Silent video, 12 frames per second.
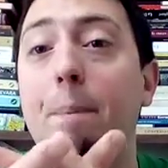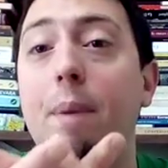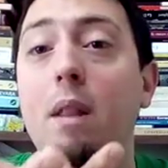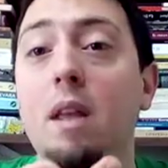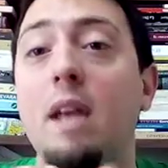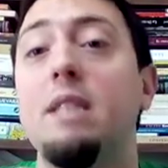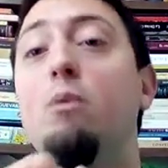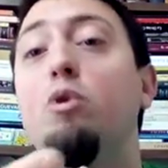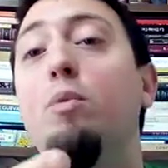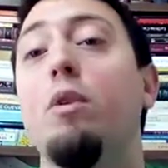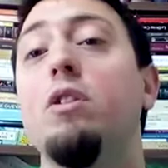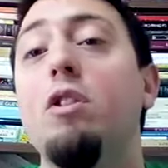parte y hacemos
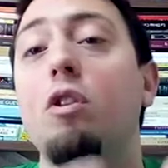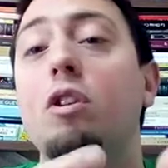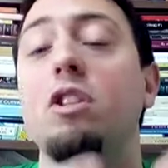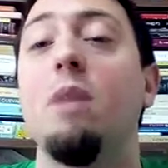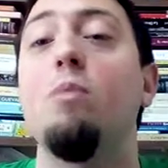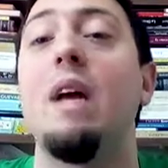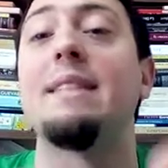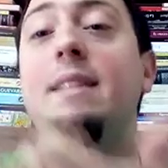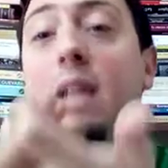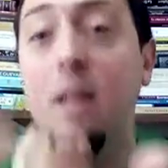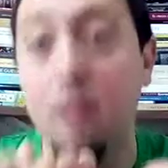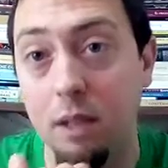un proceso lo que se llama una
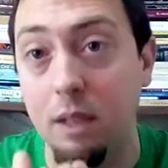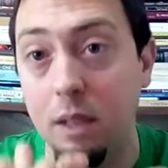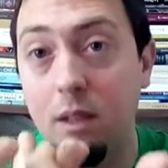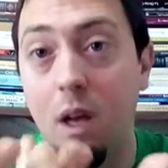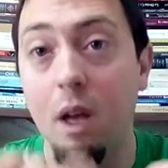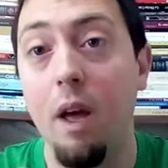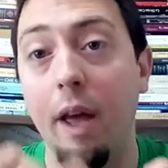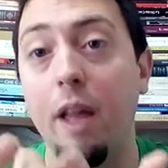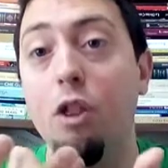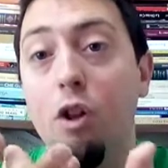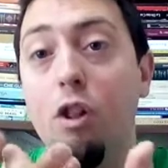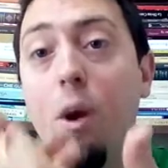síntesis
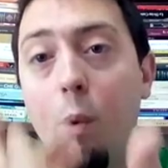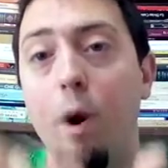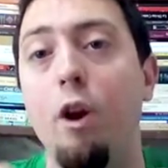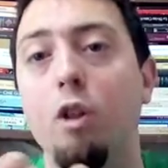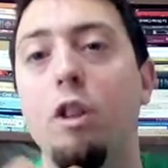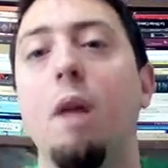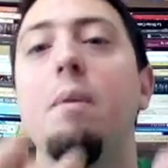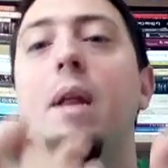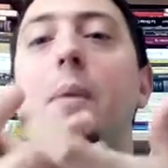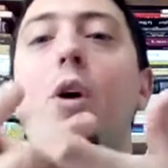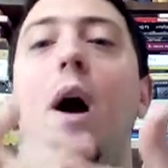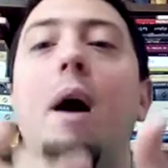en donde, bueno, terminamos,